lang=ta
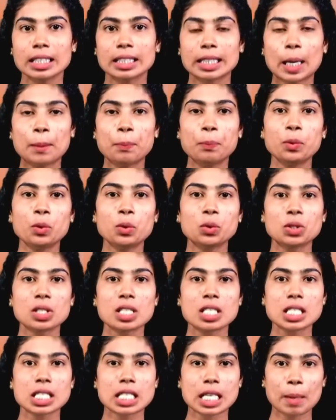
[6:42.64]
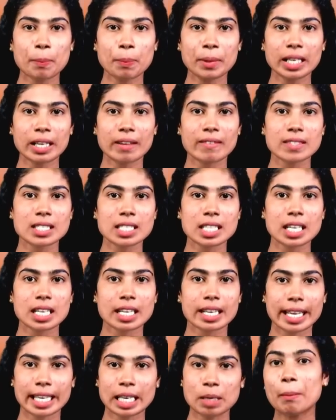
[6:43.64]
தற்போது சிறப்பு கவச
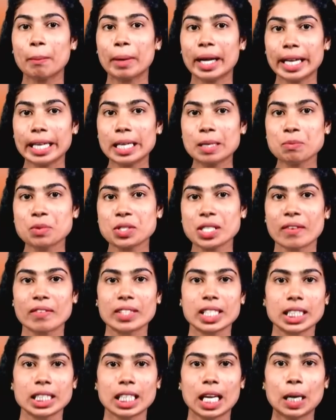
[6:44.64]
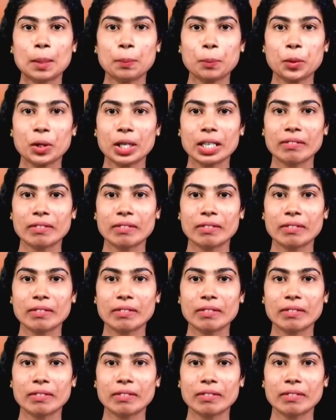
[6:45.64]
ரயில் பயணம் செய்வதைத்தான் புடின்